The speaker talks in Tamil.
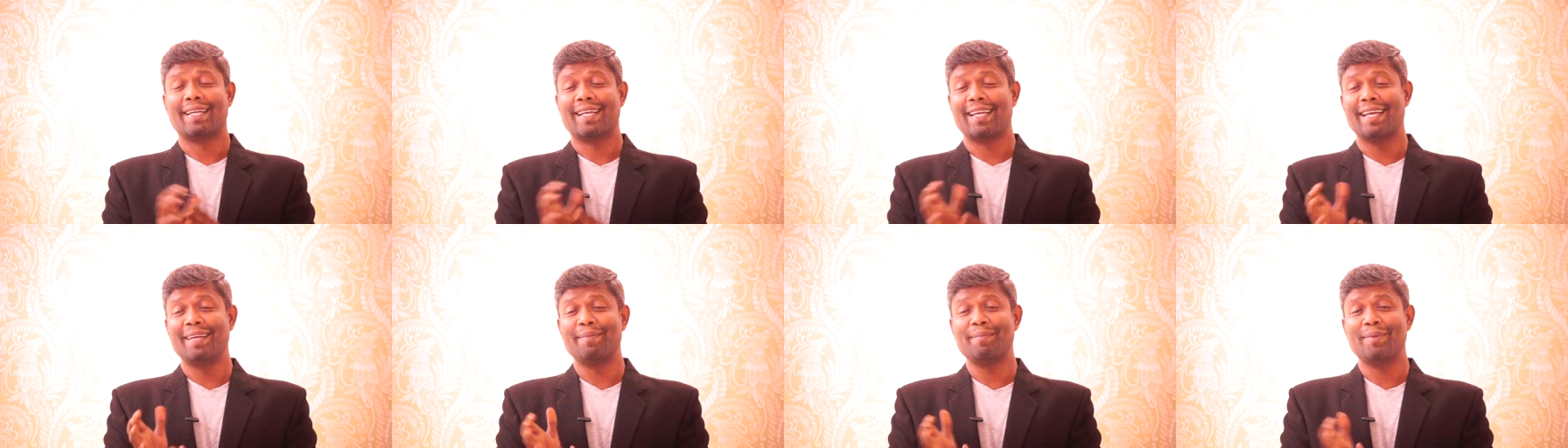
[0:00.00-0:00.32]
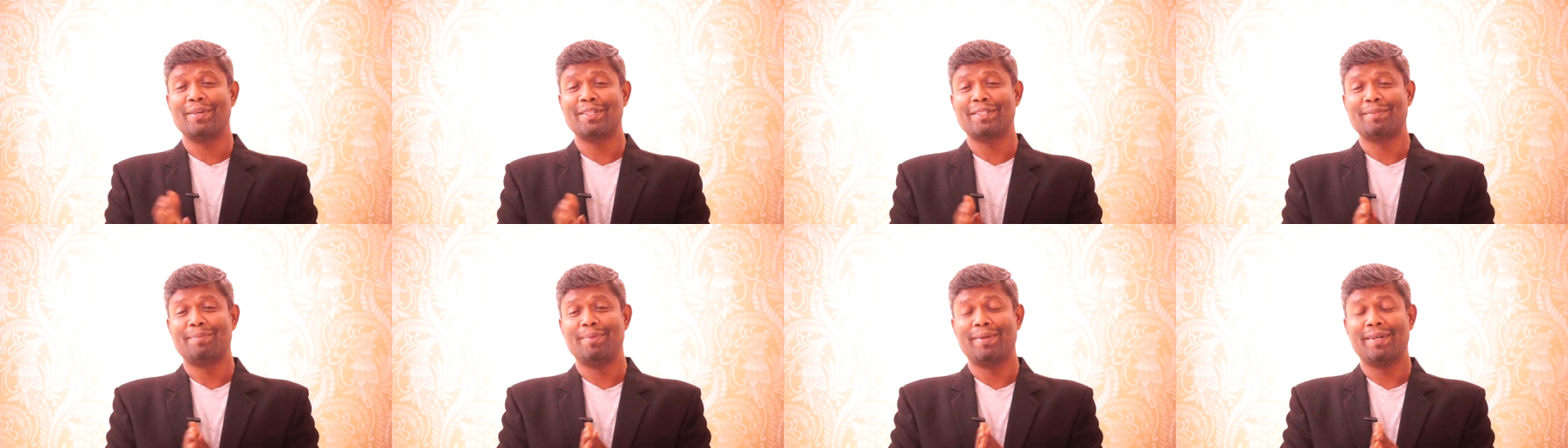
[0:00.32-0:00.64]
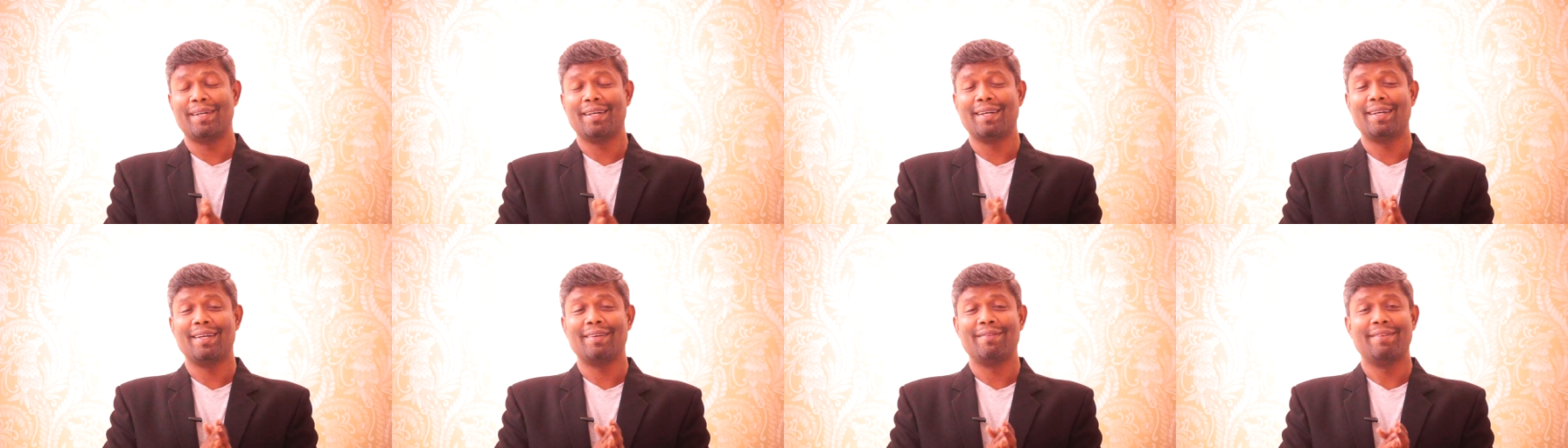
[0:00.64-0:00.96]
கேஎம்
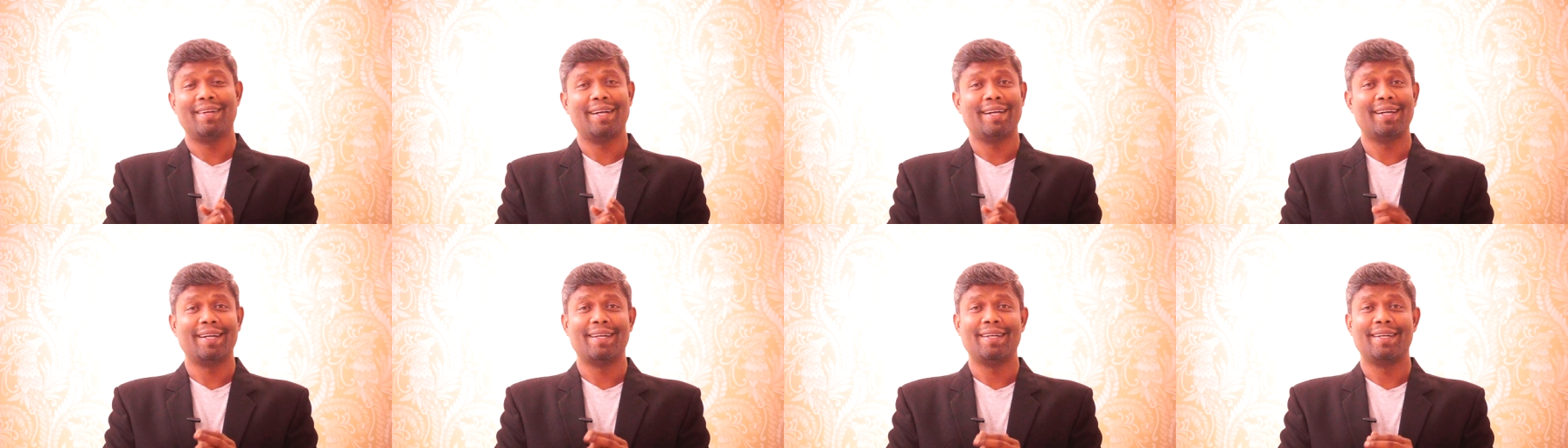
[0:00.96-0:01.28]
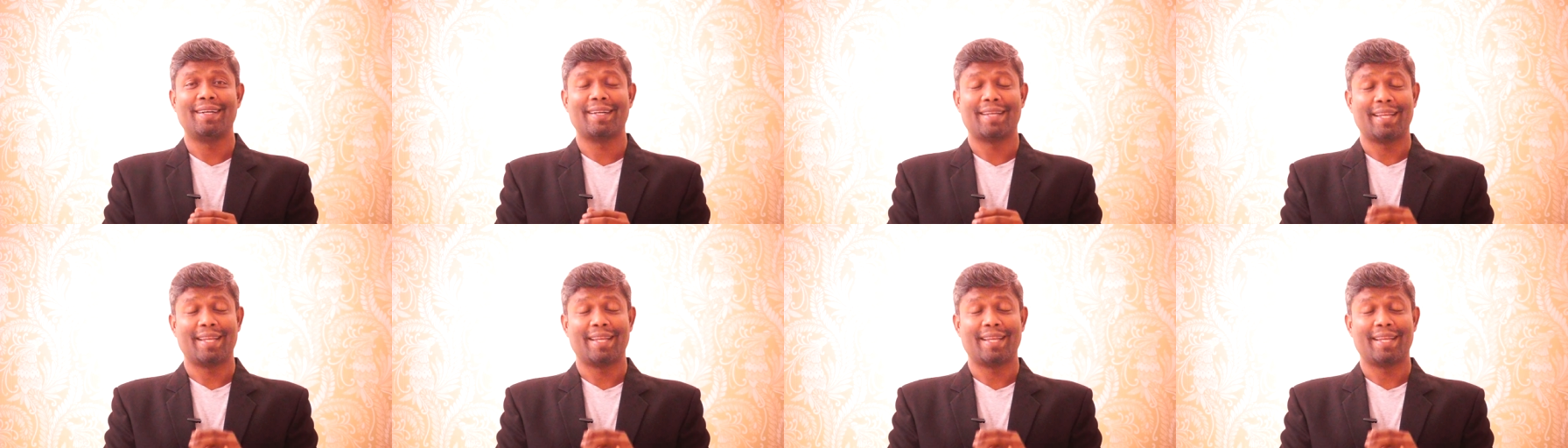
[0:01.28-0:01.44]
ஹாஸ்பிட்டல் வேன்